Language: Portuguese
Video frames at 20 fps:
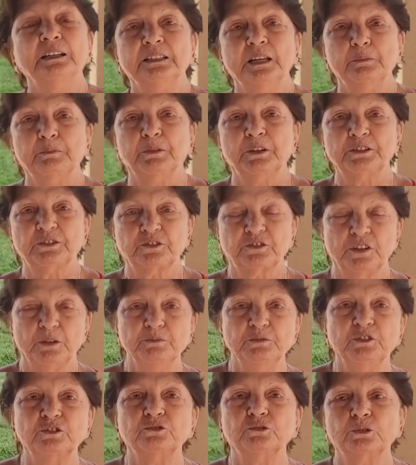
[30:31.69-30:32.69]
Aí depois que você
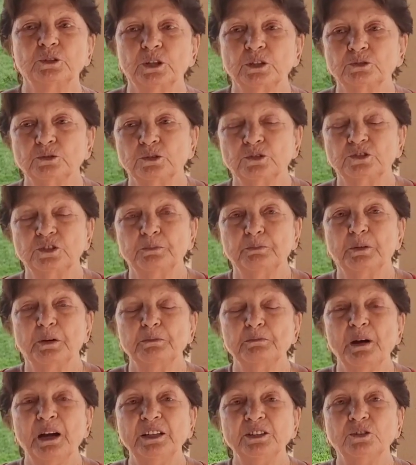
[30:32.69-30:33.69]
mistura tudo, você
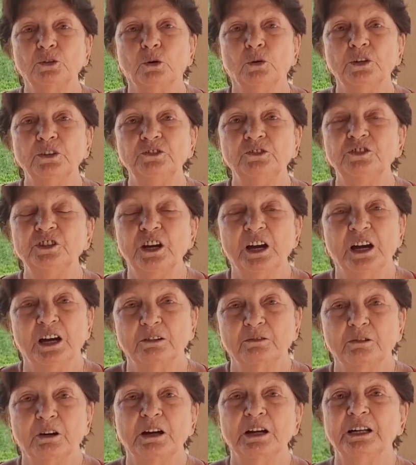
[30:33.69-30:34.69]
põe mais dois de
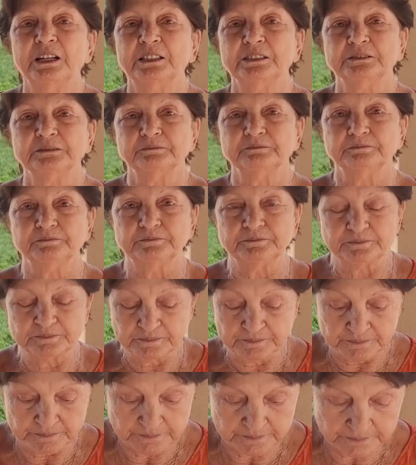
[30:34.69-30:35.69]
água. Ah,
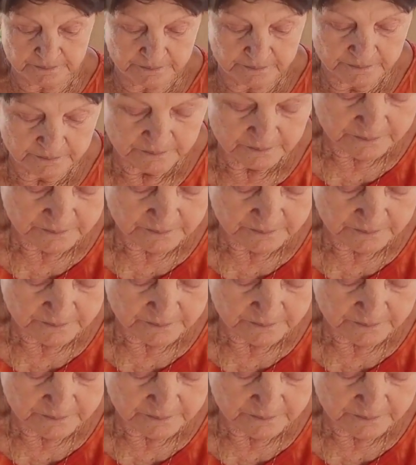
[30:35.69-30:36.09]
então é quatro.